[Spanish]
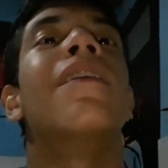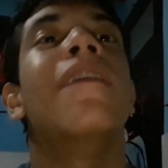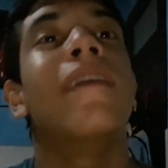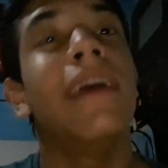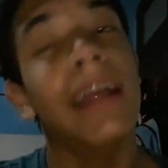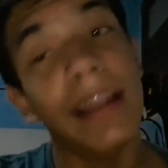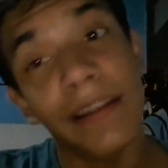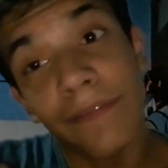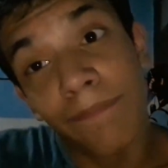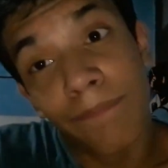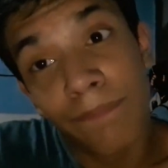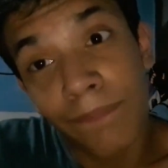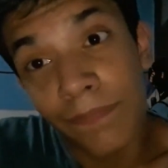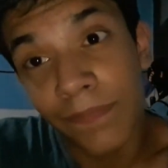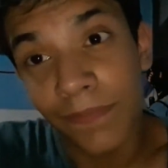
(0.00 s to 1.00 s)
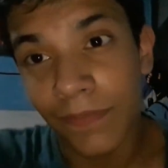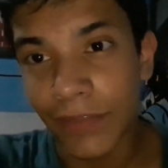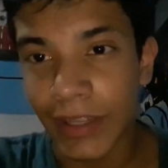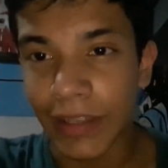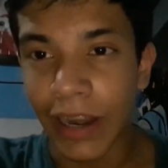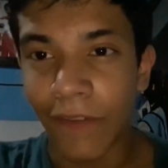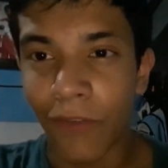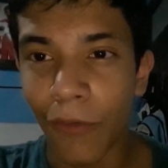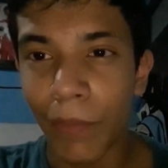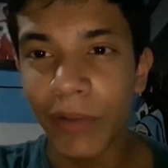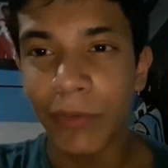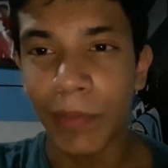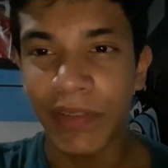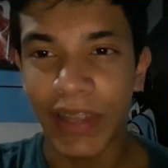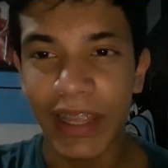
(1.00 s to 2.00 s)
él se transformó en
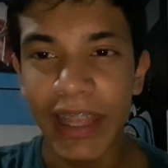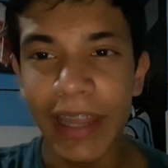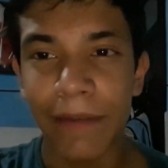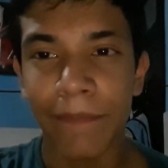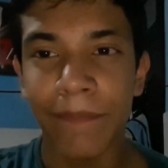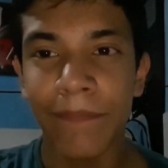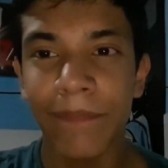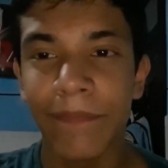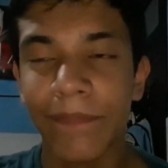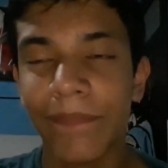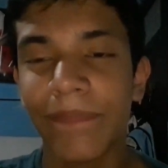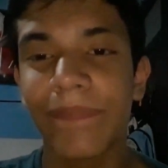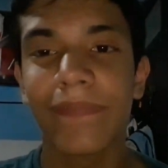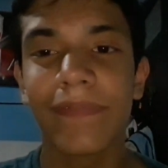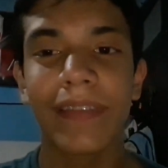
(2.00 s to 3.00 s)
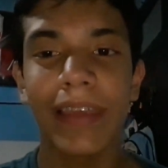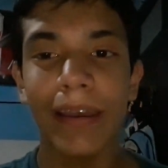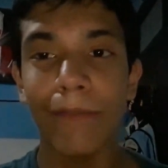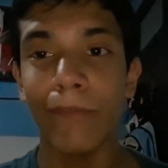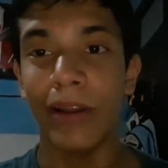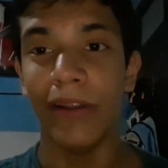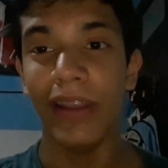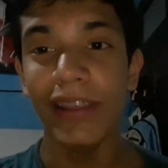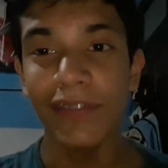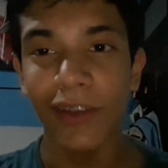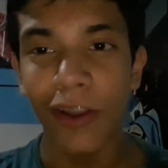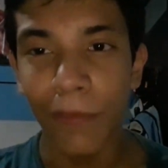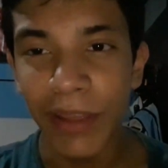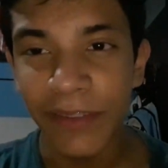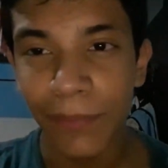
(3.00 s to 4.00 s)
Super Saiyan Bueno, hizo
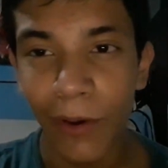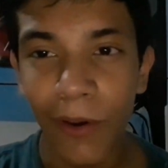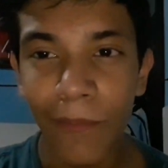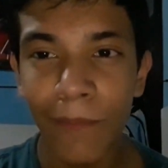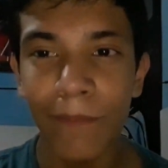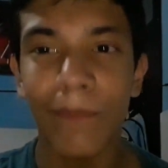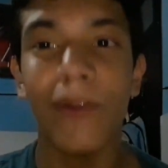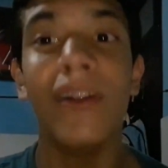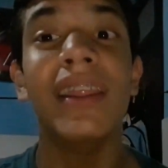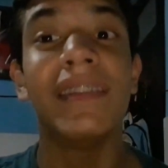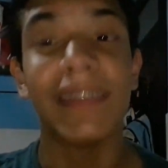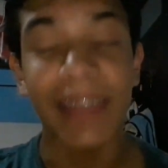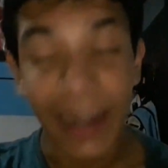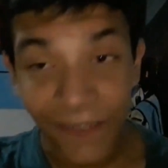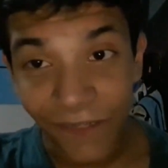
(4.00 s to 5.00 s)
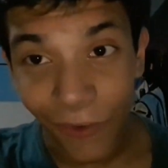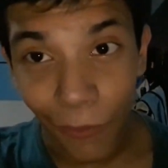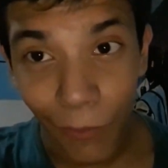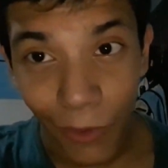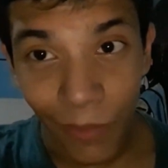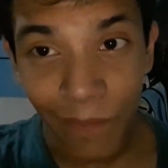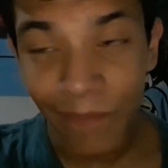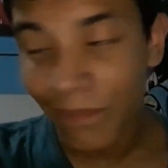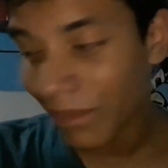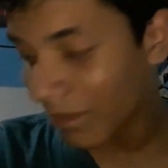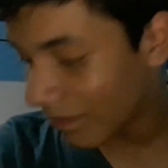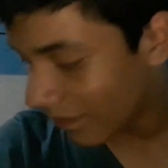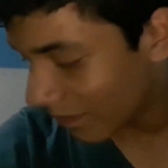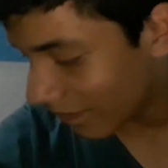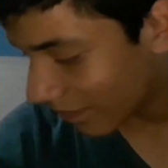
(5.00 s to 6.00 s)
lo mismo, Broly se transformó
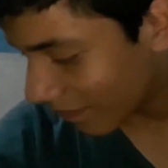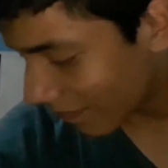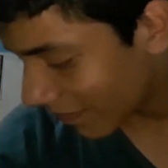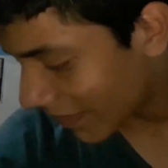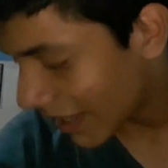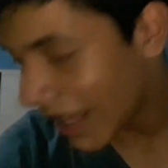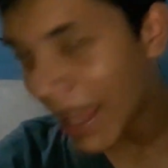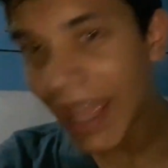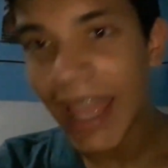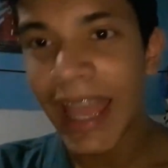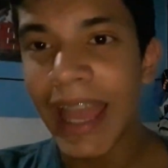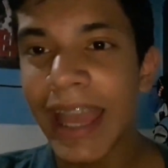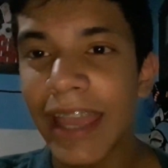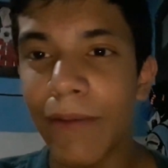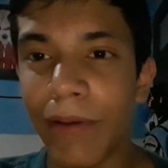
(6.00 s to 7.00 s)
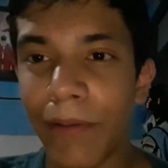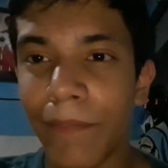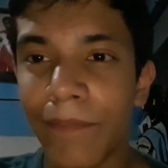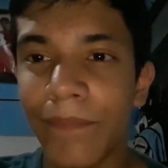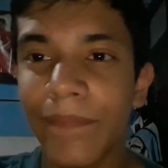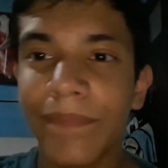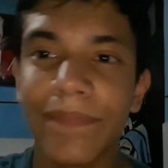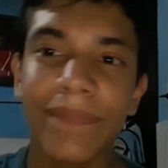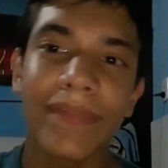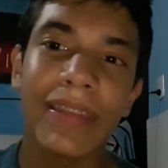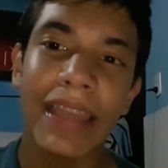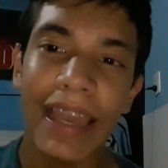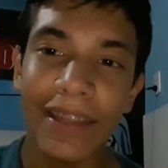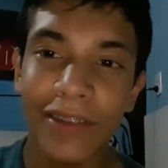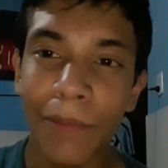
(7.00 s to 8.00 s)
y bueno,
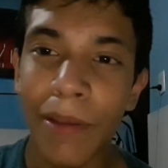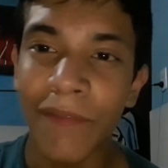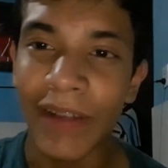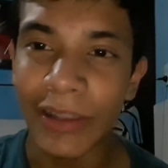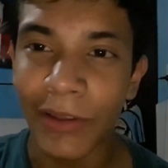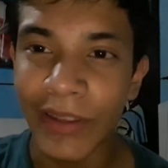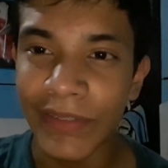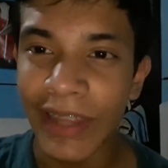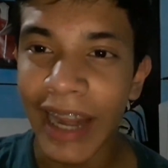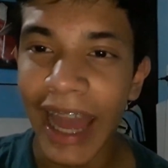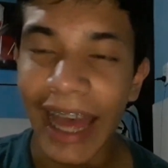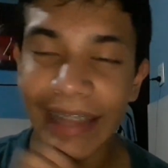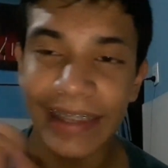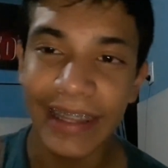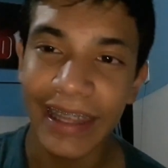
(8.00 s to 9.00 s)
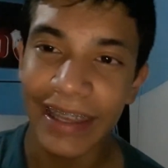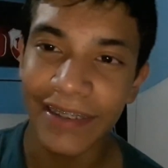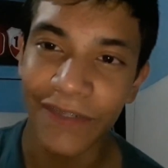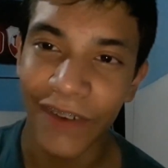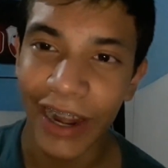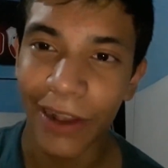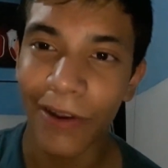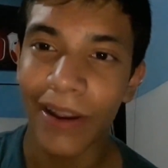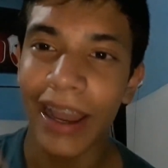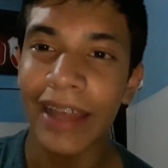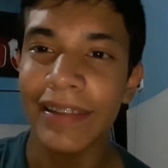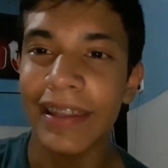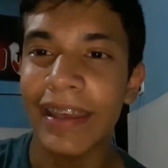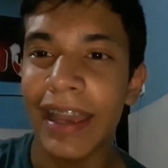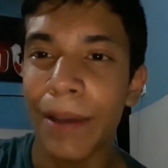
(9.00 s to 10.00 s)
eso me faltó decir antes de que se fuera,
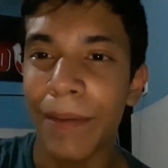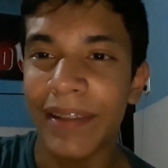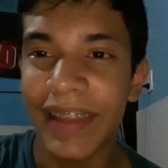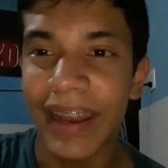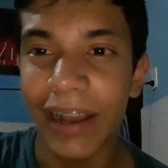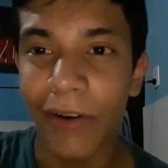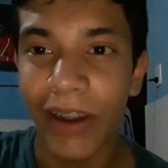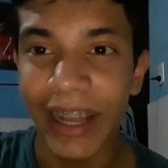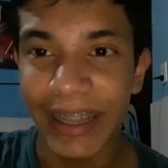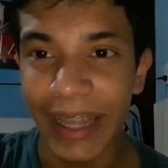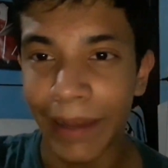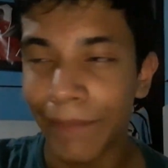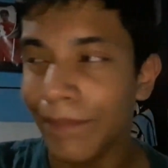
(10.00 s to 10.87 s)
antes de que apareciera Gogeta.